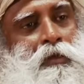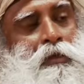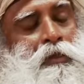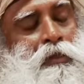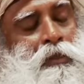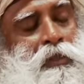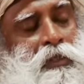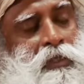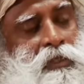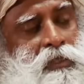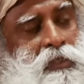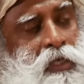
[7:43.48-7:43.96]

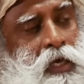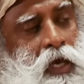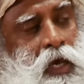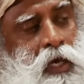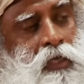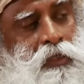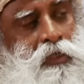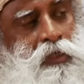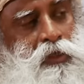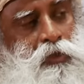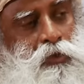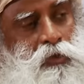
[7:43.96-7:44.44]
Isso
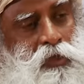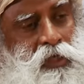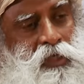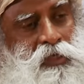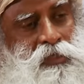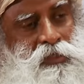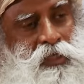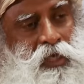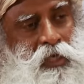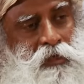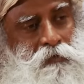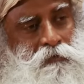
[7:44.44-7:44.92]
Adiyogi
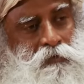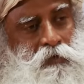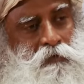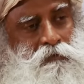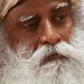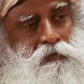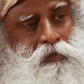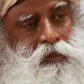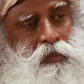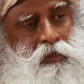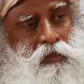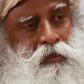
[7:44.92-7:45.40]
disse
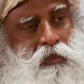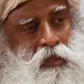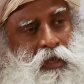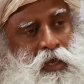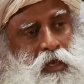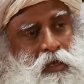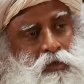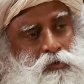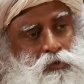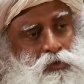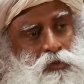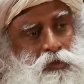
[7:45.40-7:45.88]
15
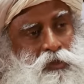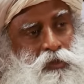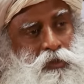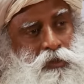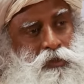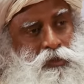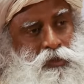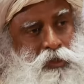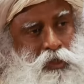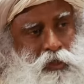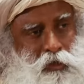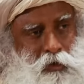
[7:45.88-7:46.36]
mil anos
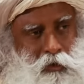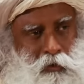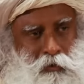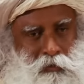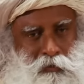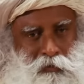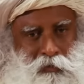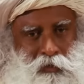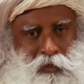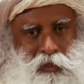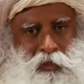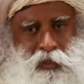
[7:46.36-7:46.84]
atrás.
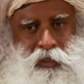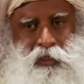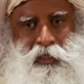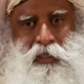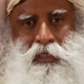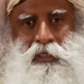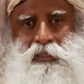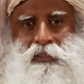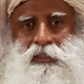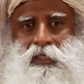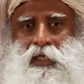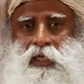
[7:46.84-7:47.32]

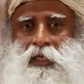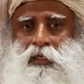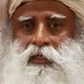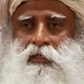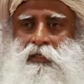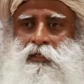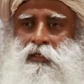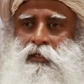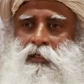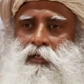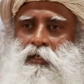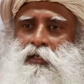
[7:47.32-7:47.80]
Ele
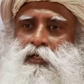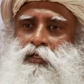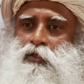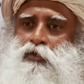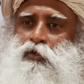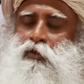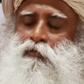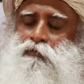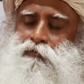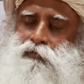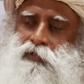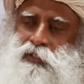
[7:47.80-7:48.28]
disse:
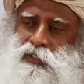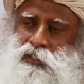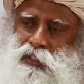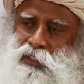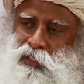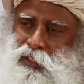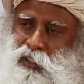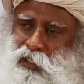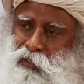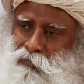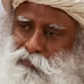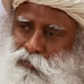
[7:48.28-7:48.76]

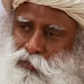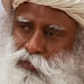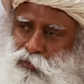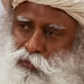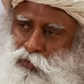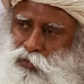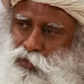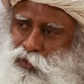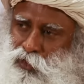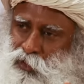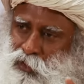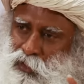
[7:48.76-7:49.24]
A sua
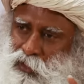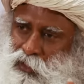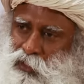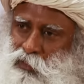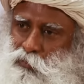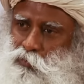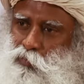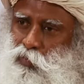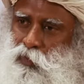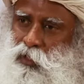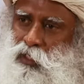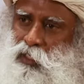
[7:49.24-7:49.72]
evolução
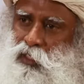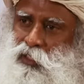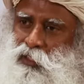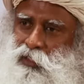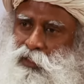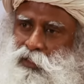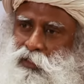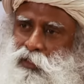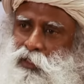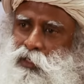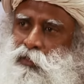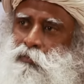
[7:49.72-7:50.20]
física
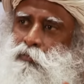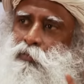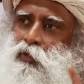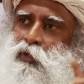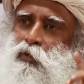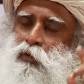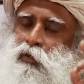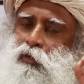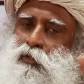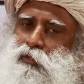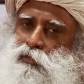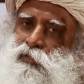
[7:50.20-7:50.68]
está
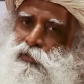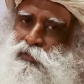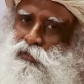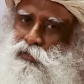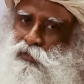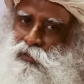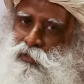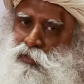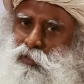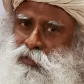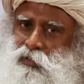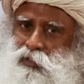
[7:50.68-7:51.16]
completa,
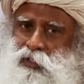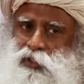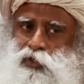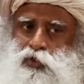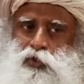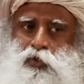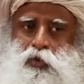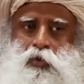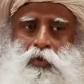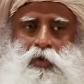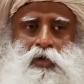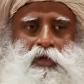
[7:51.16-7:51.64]
porque o
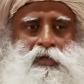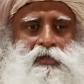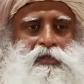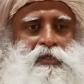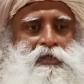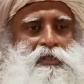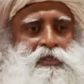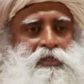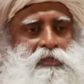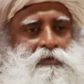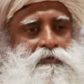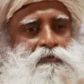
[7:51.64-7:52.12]
sistema
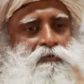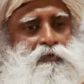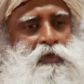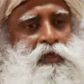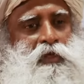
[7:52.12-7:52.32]
solar